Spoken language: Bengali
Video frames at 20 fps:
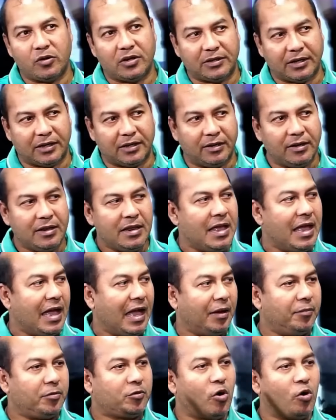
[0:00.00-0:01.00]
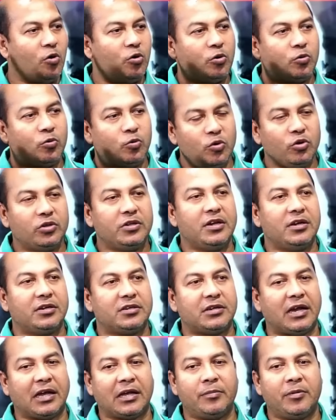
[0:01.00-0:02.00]
করে জানে আমি কখনো কোনো দিন
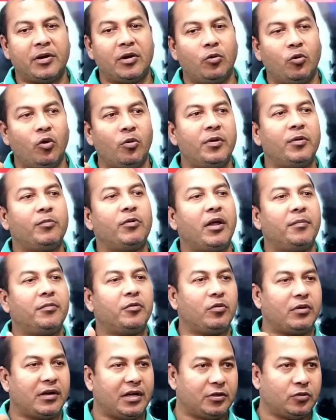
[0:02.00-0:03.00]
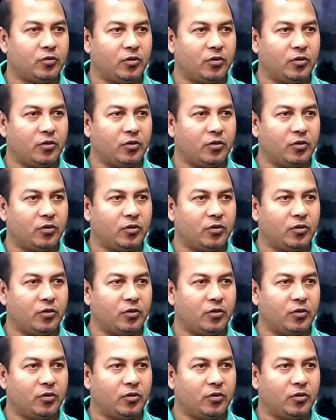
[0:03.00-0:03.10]
সাকিবের লোভে বলে আমি কোনো কাজ